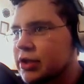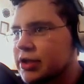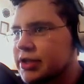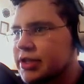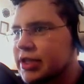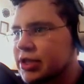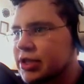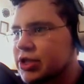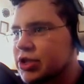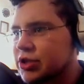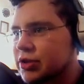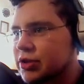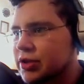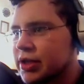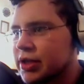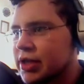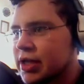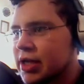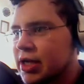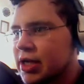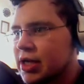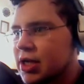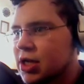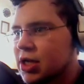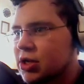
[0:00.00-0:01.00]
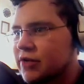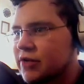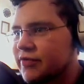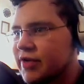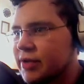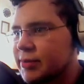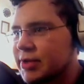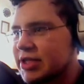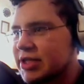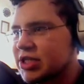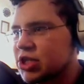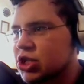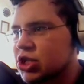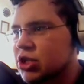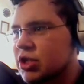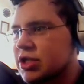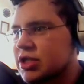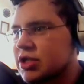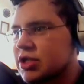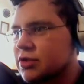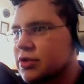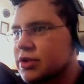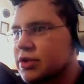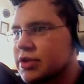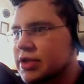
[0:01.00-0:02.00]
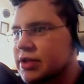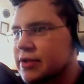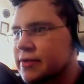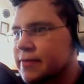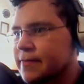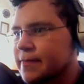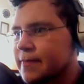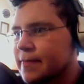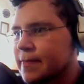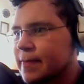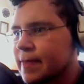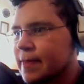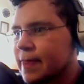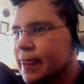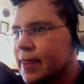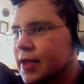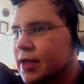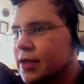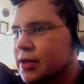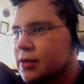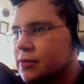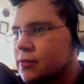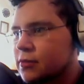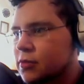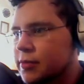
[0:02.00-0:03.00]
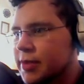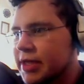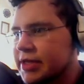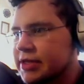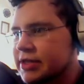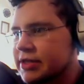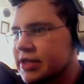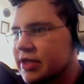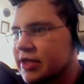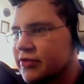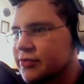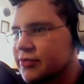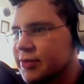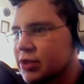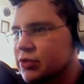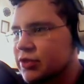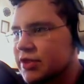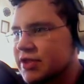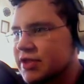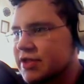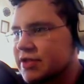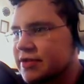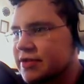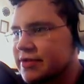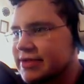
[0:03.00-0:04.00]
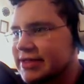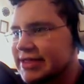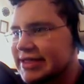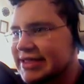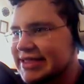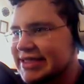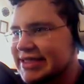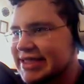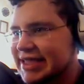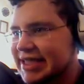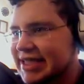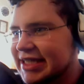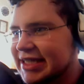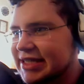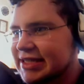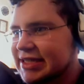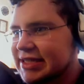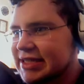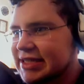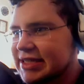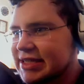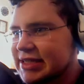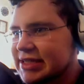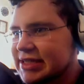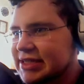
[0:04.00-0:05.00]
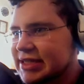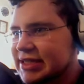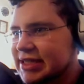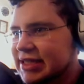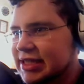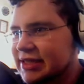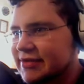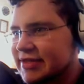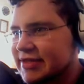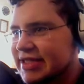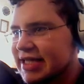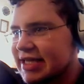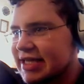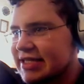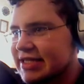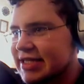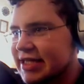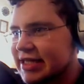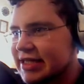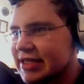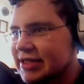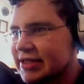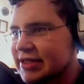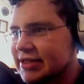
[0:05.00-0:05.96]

ich dachte schon. Okay, wir haben jetzt einen Schlüssel und... Moment, darf ich mal kurz... Ah, was ist das denn?